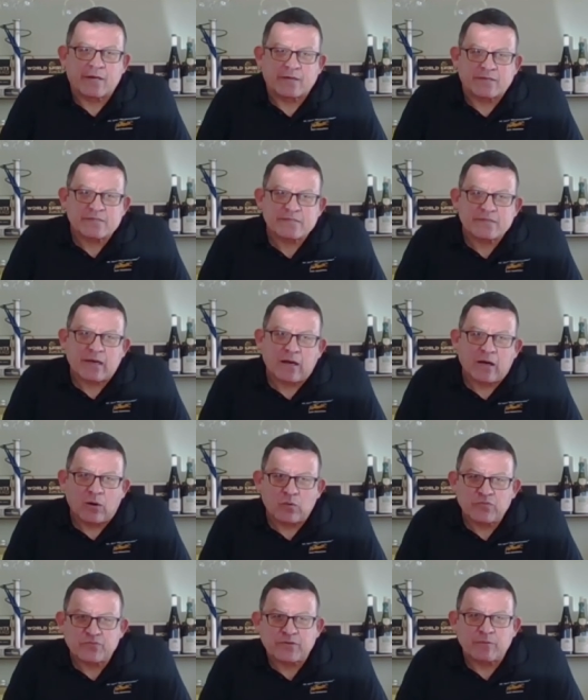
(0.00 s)
er ist ja
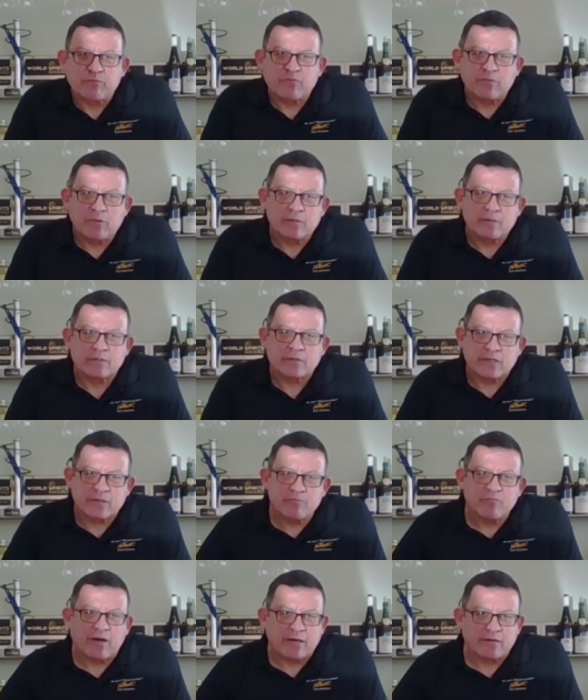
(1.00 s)
auf dem, äh,
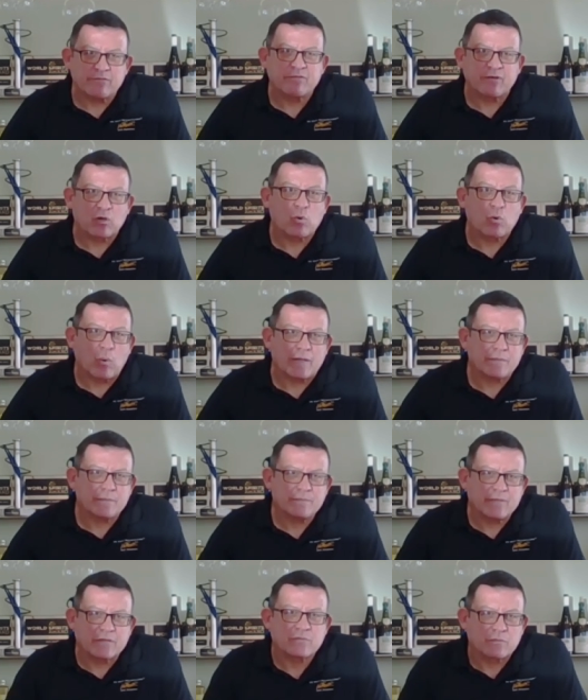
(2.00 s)
im Wein
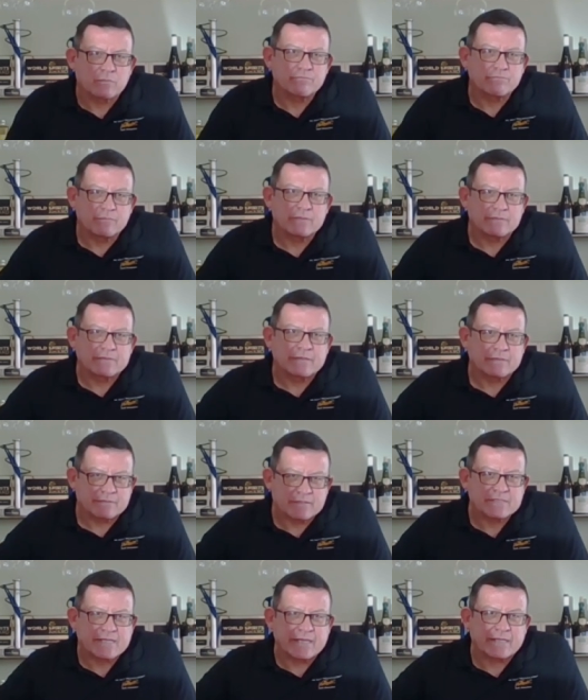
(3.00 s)
vergoren. Also
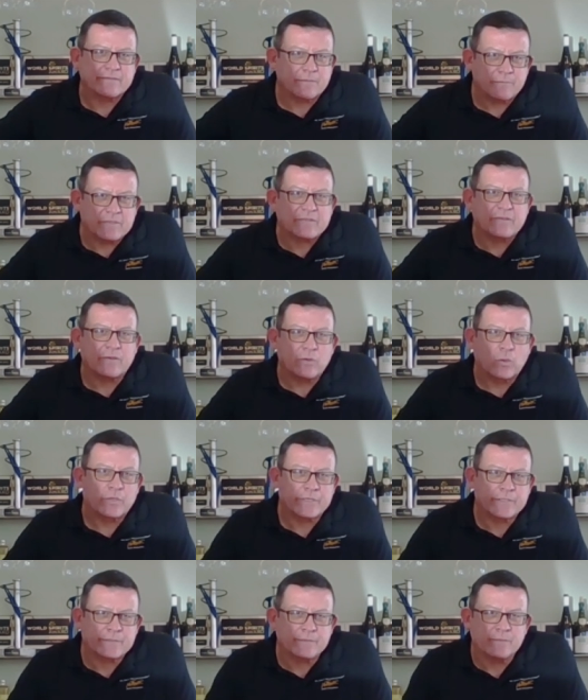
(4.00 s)
das gärt ja mit den
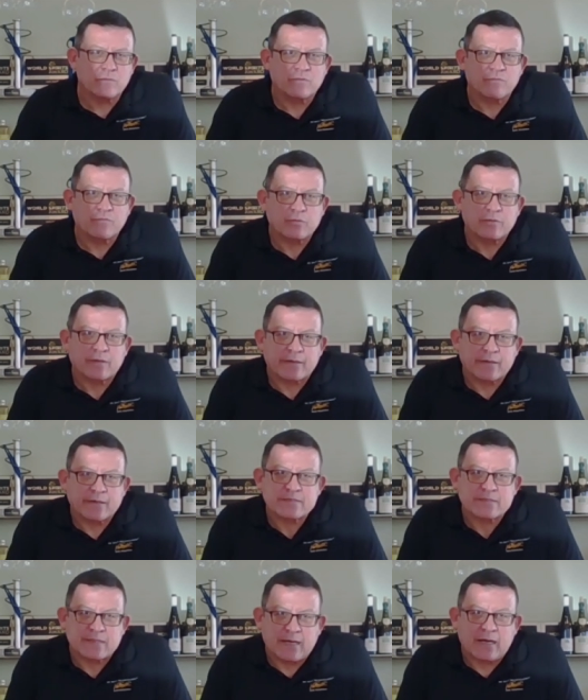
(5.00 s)
Häuten und wird dann
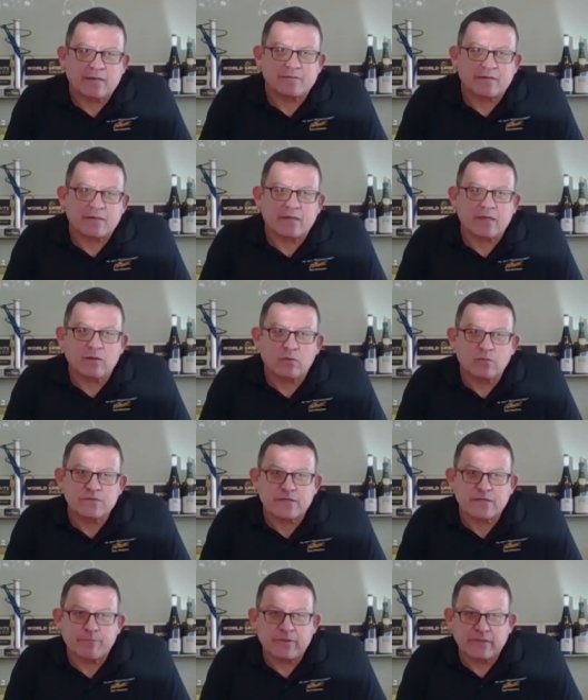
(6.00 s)
erst nach der Gärung
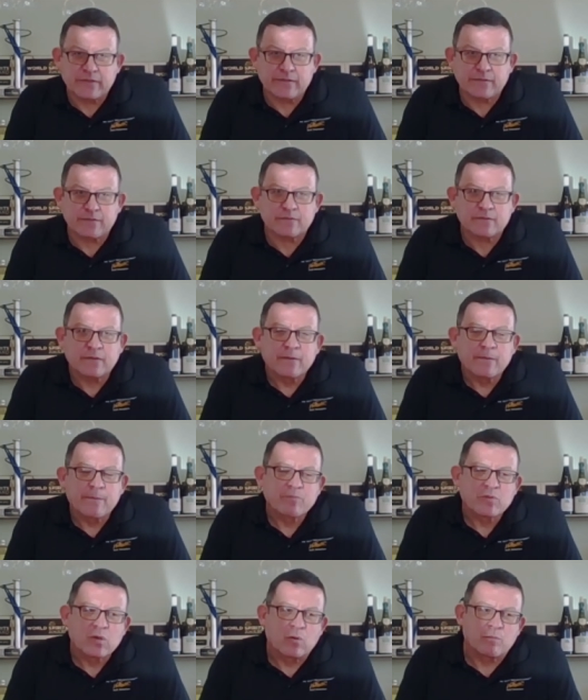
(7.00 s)
separiert.
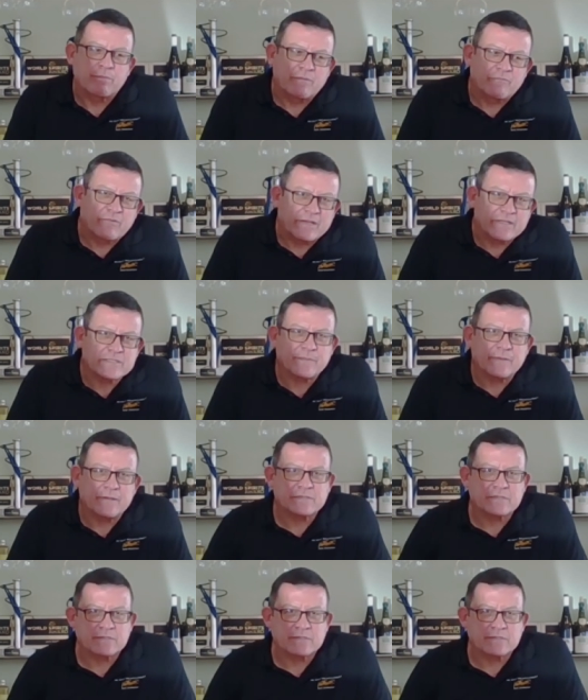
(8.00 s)
Und beim Weißwein